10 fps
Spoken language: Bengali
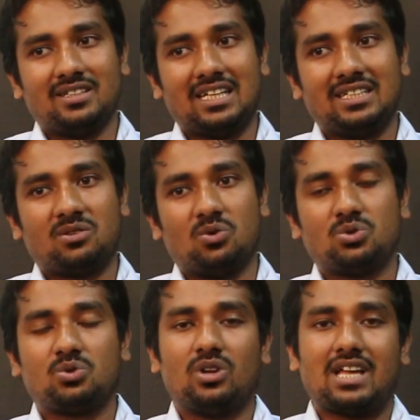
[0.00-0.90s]
তাদের
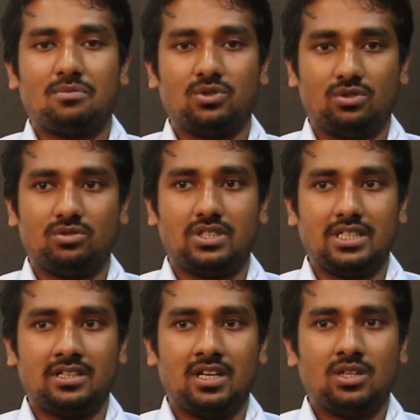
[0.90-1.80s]
কোর্সগুলো কেমন হচ্ছে
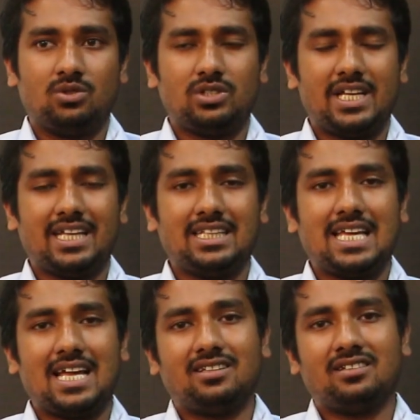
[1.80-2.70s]
তো সেখান
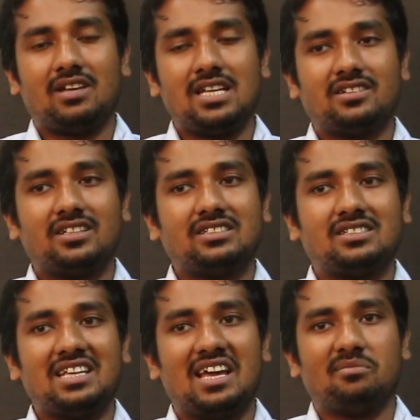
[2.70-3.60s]
থেকে একদিন ইন্টারেস্ট
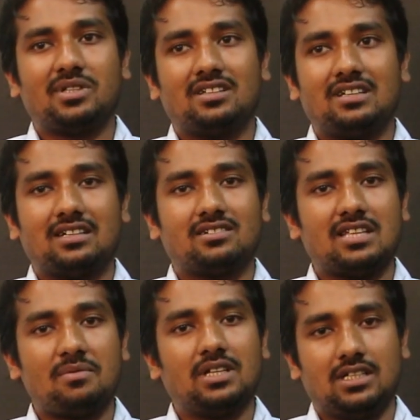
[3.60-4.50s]
নিয়ে আমি তাদের একটা
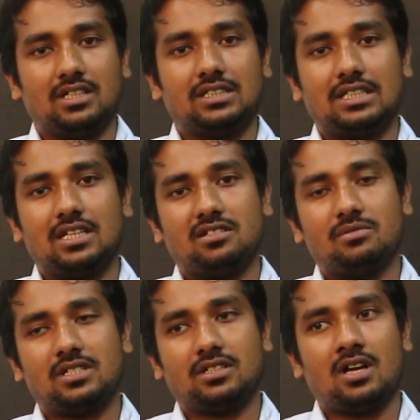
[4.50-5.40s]
সেমিনারে আসি
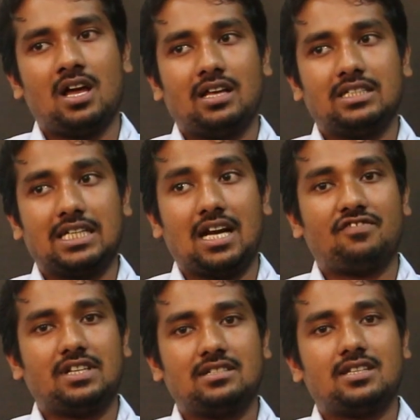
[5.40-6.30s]
ক্রিয়েটিভিটির যে
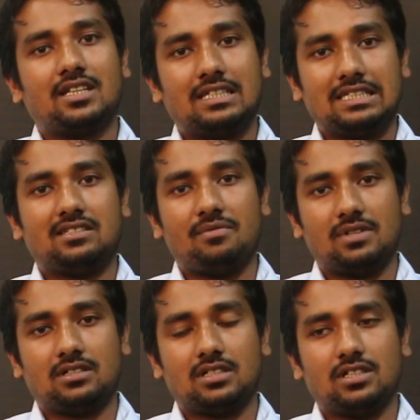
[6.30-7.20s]
গ্রাফিক ডিজাইনের যে
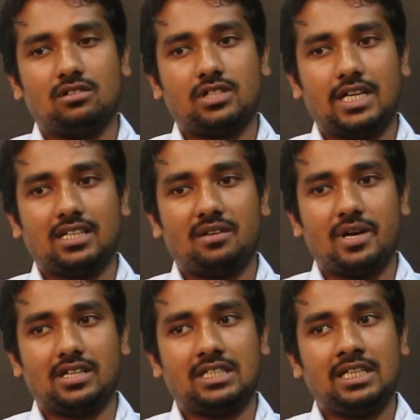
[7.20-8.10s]
সেমিনারটা ছিল সেখানে আমি
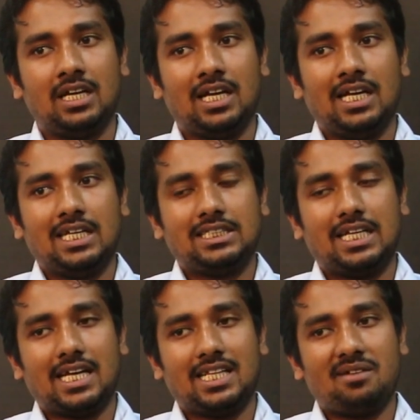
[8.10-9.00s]
আসি
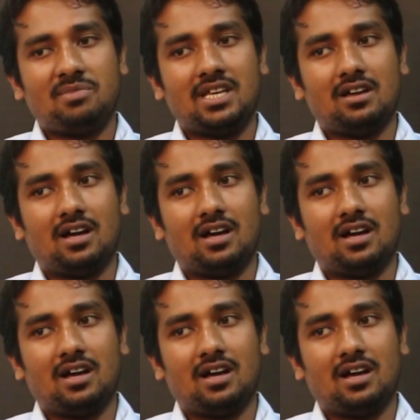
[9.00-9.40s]
সেখানে আমি